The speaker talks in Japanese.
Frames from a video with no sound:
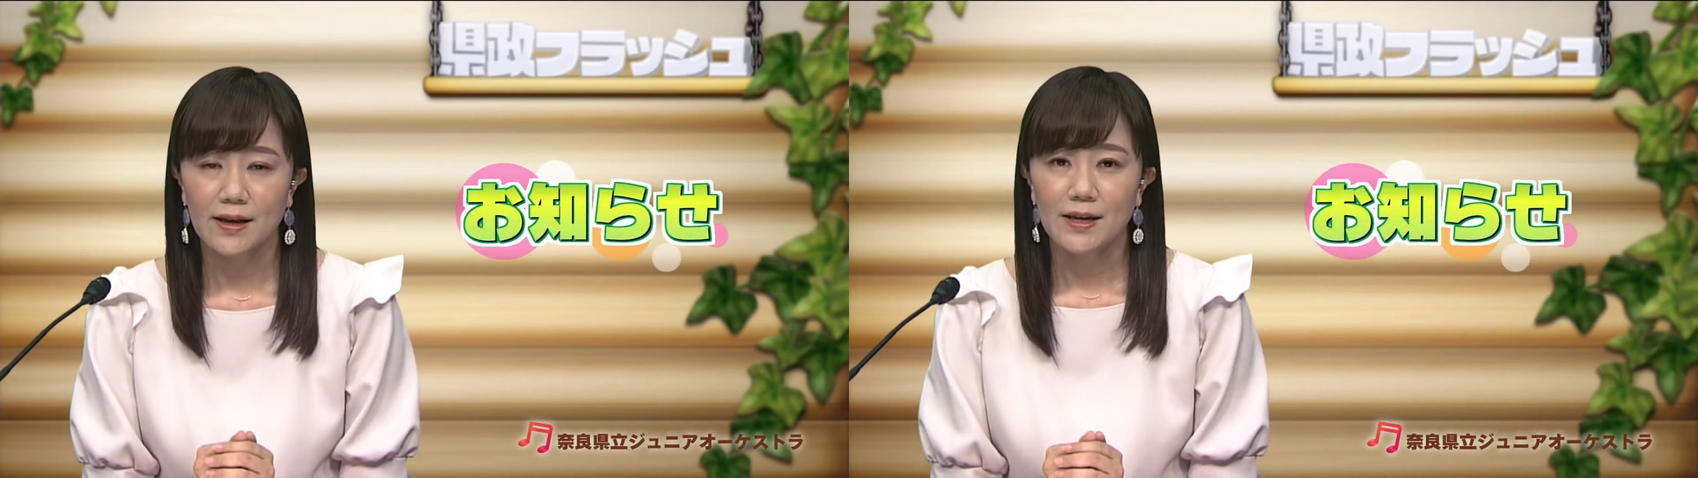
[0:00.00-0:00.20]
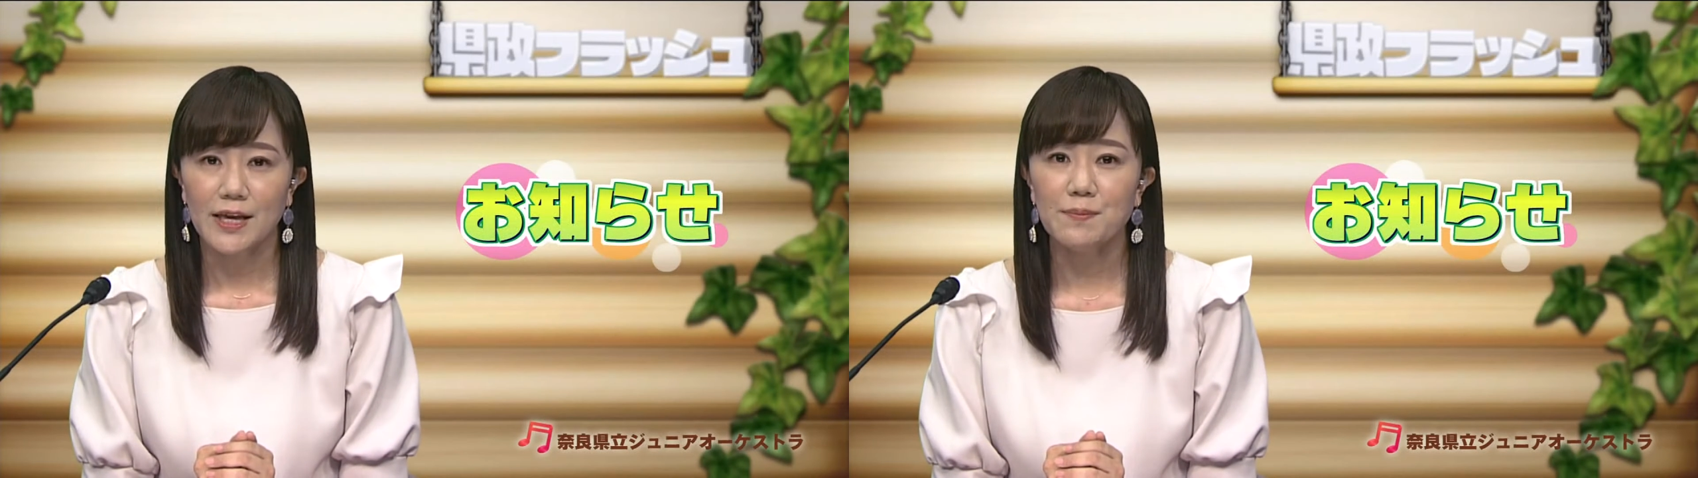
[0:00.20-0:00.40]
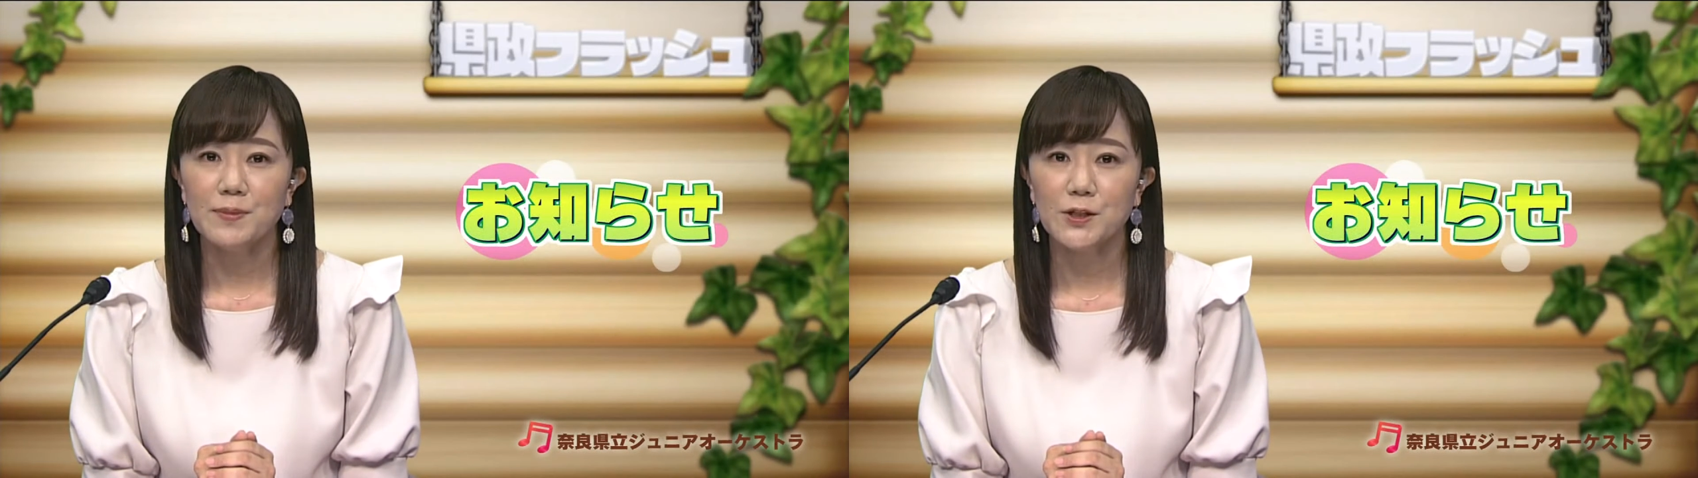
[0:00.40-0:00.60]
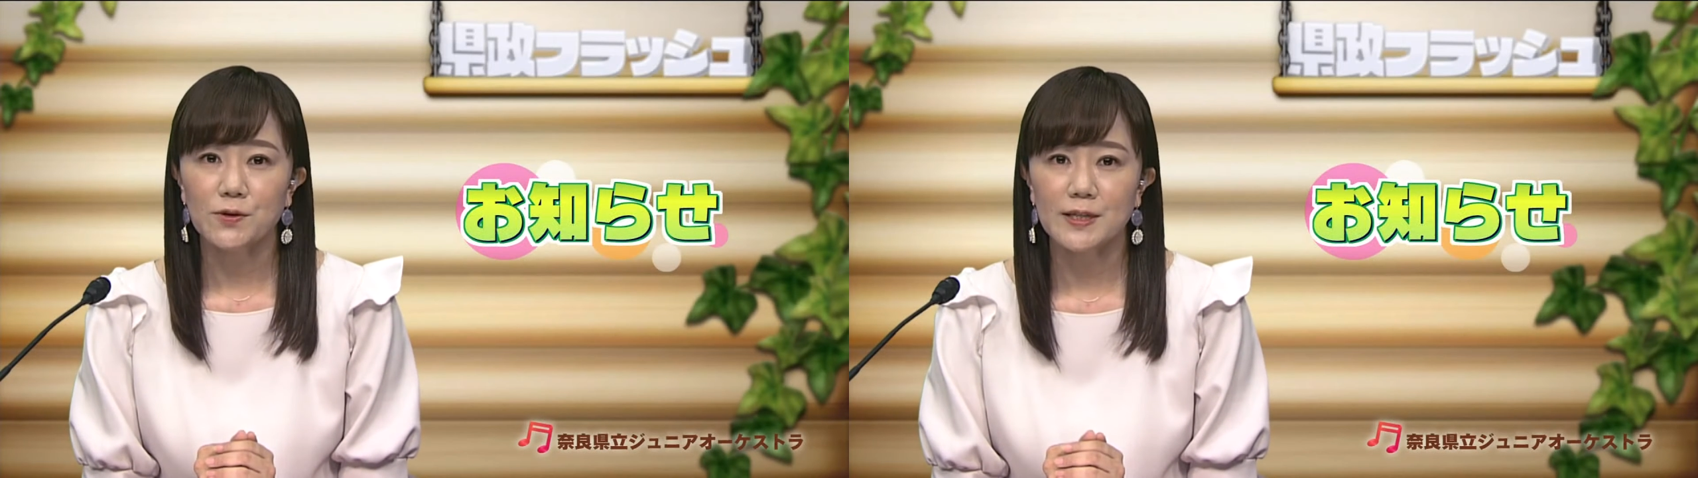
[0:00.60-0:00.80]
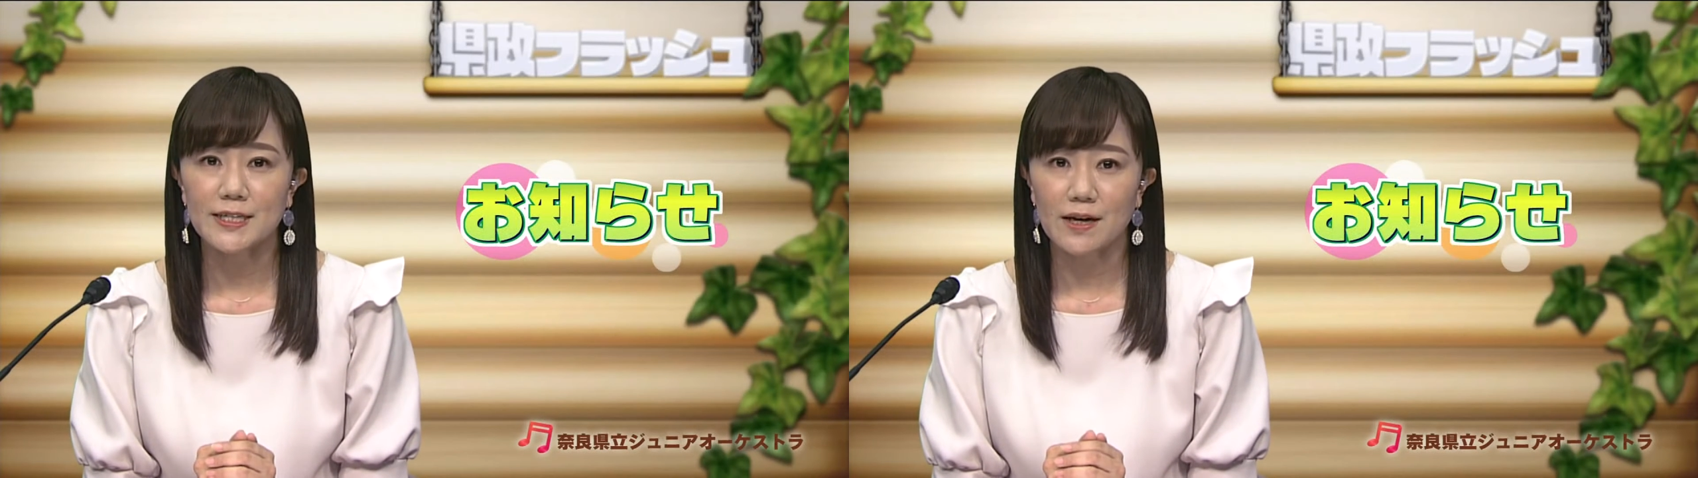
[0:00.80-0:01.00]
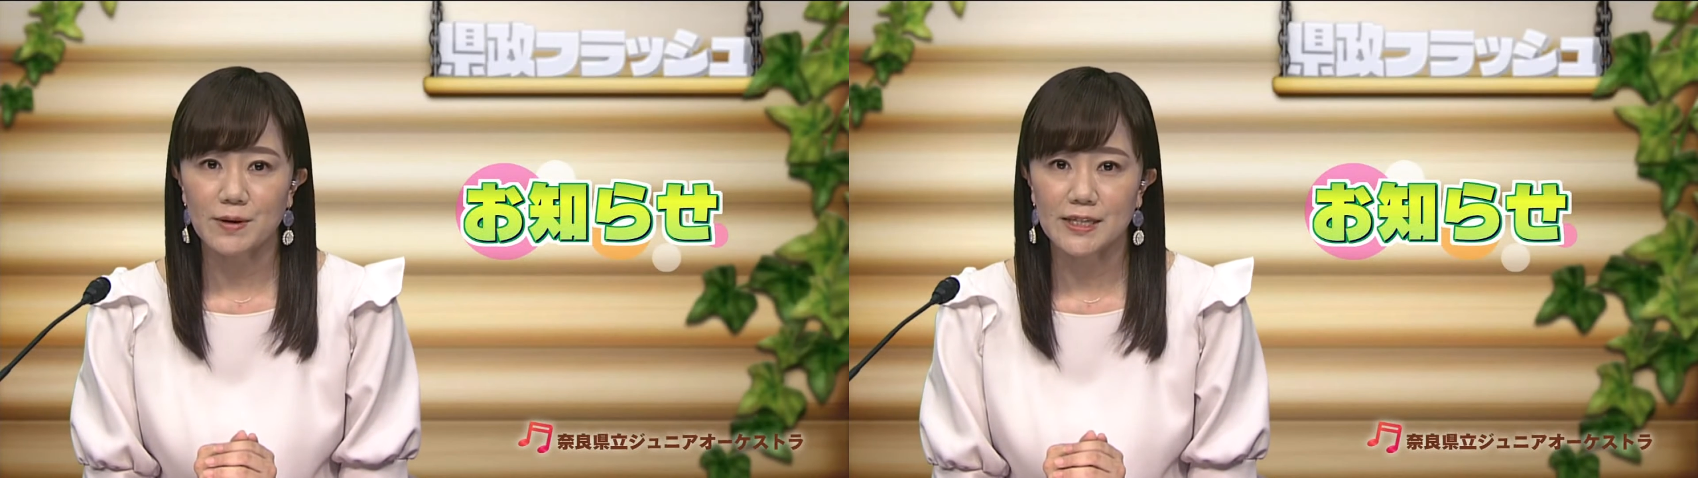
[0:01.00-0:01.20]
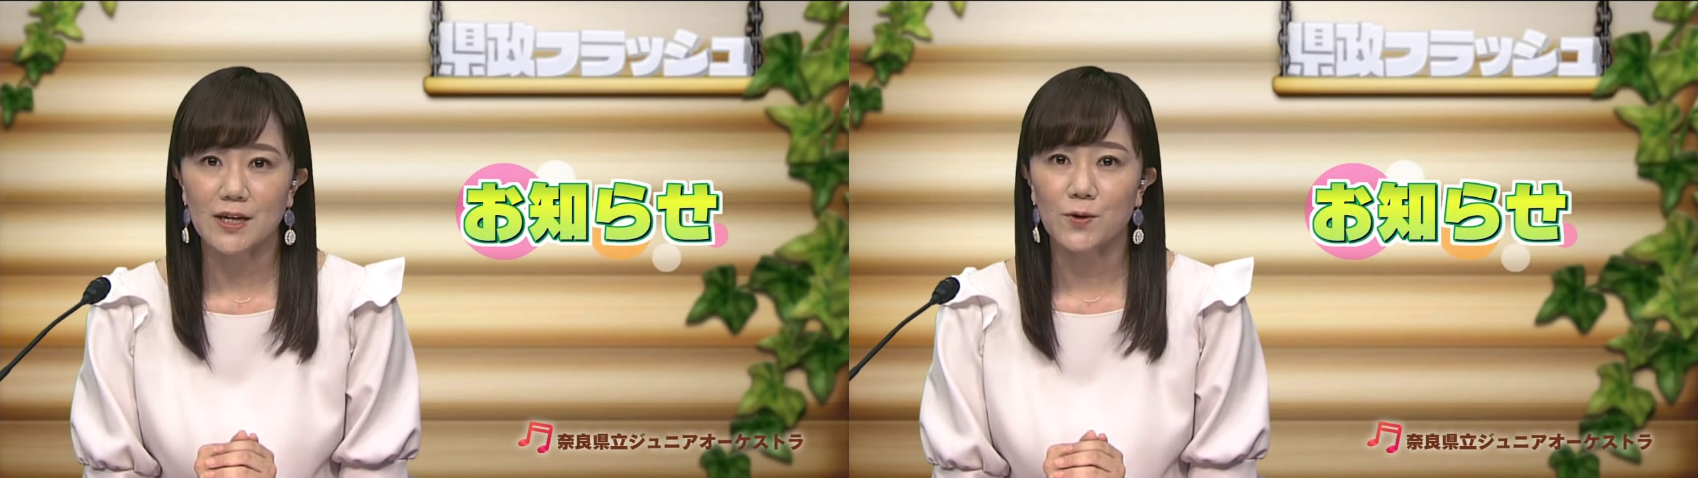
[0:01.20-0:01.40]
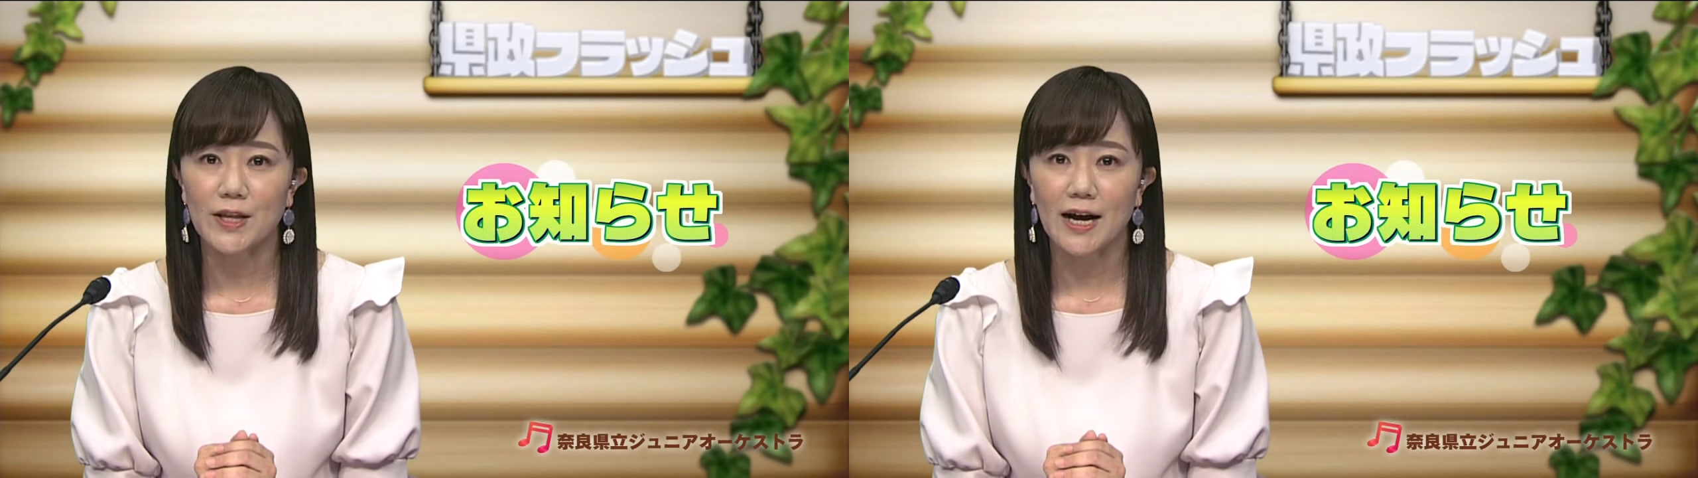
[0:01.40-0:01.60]
県民の皆様に
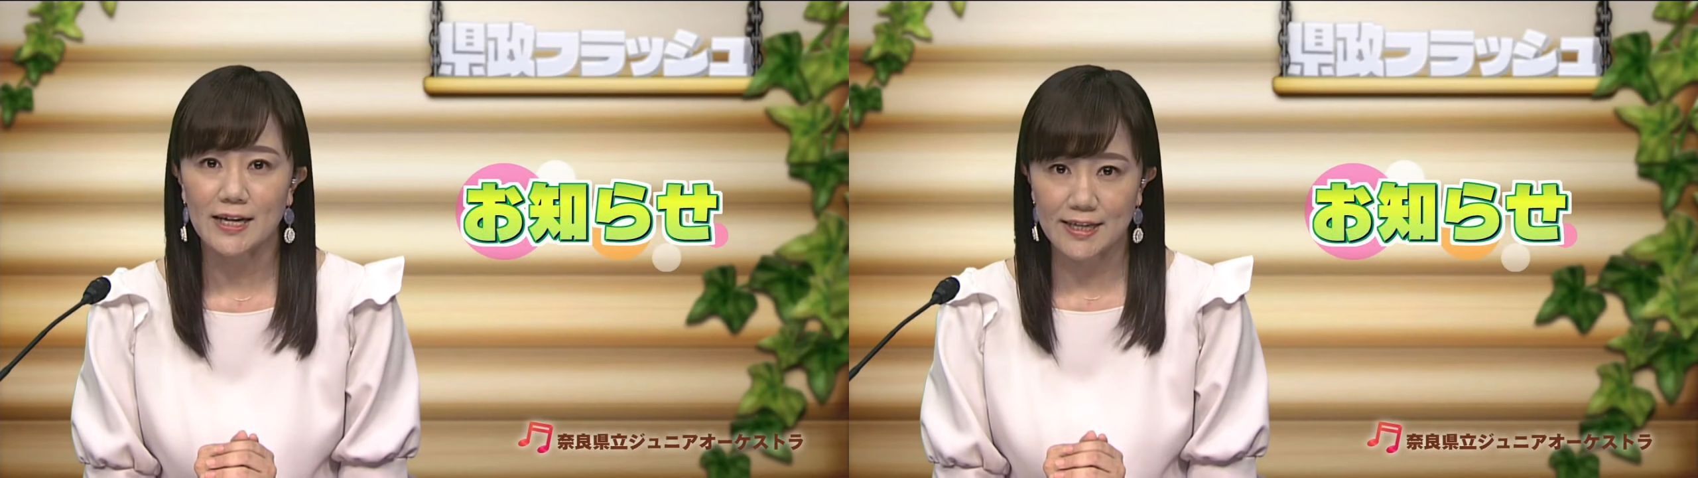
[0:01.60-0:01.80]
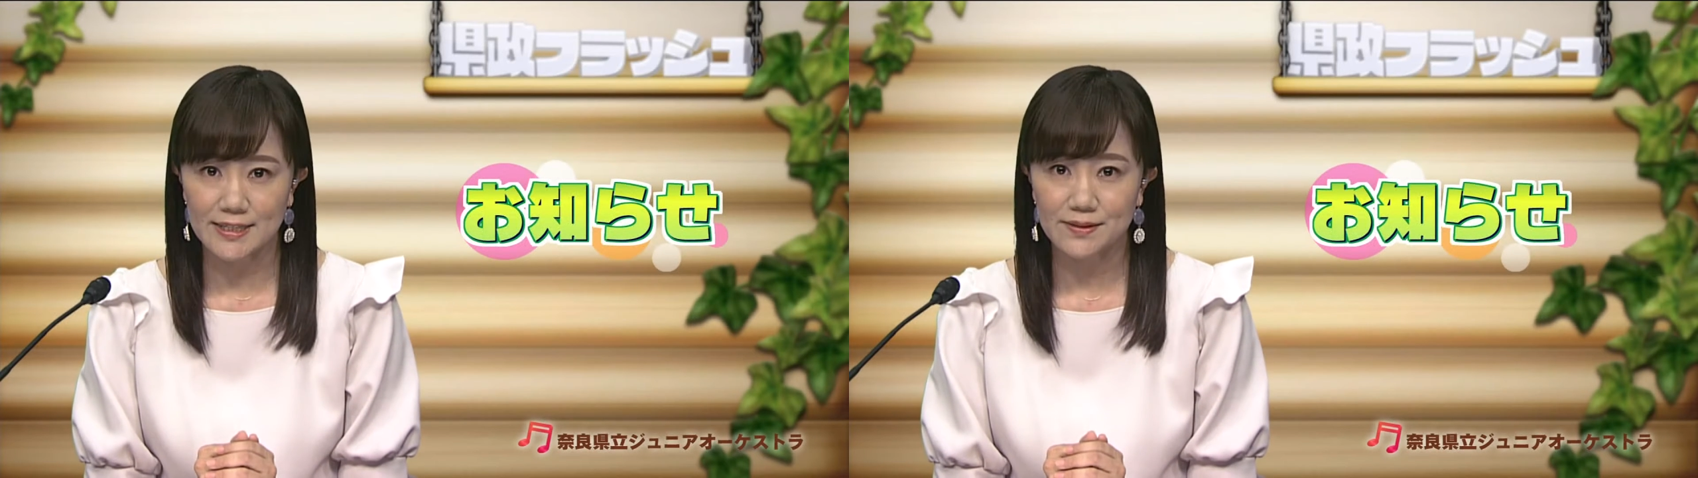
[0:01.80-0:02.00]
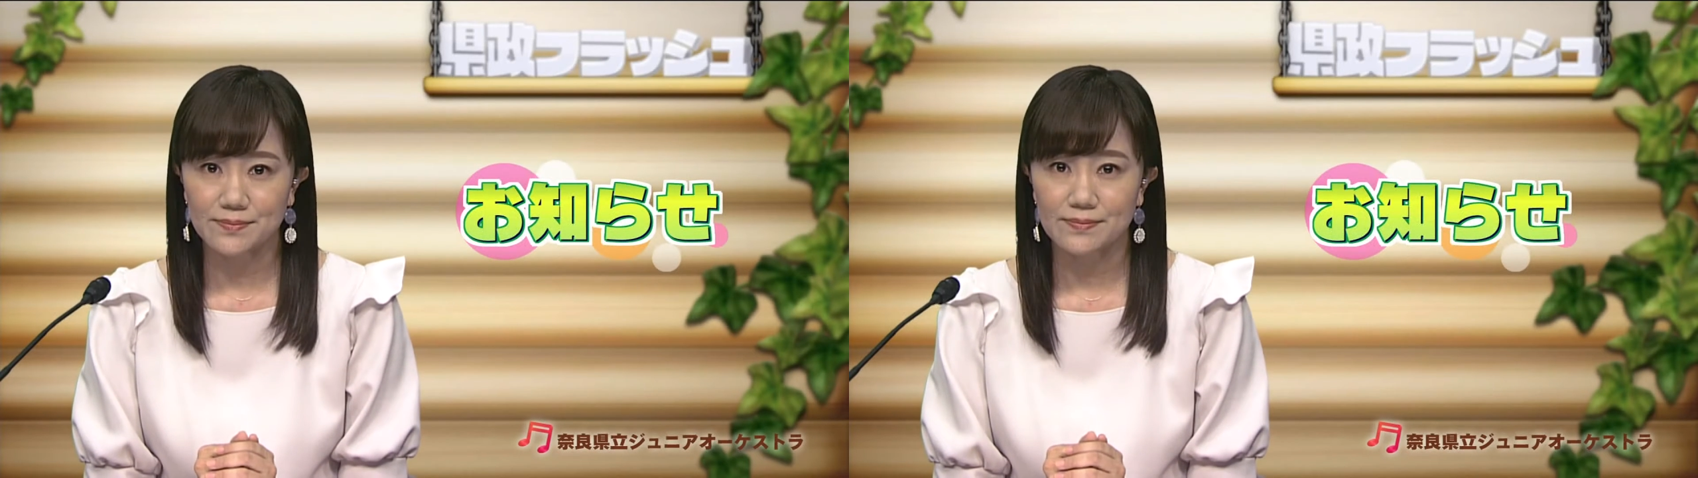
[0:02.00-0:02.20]
お願いです